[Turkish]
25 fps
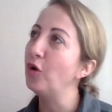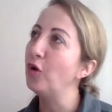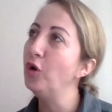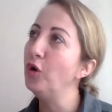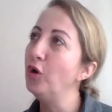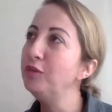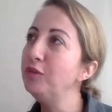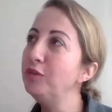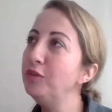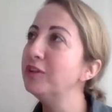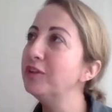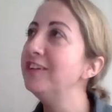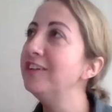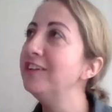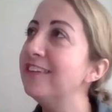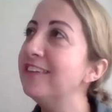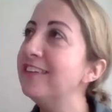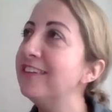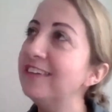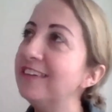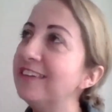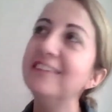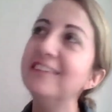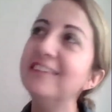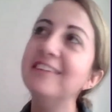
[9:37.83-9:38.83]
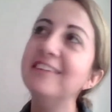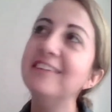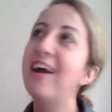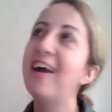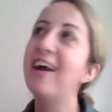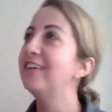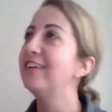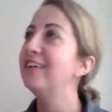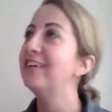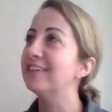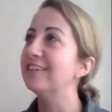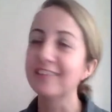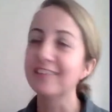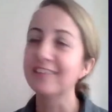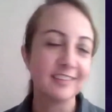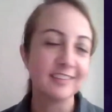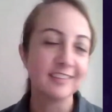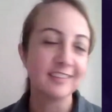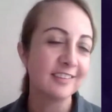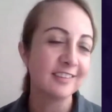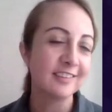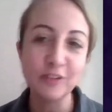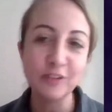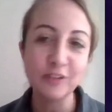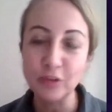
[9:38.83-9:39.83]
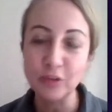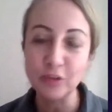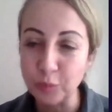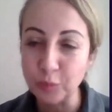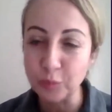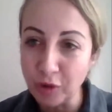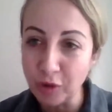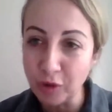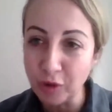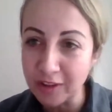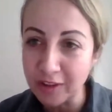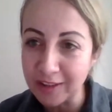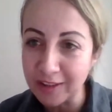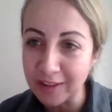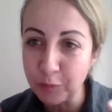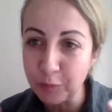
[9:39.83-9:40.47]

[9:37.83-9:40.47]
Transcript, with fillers: Hollywood dizilerinden e, bu,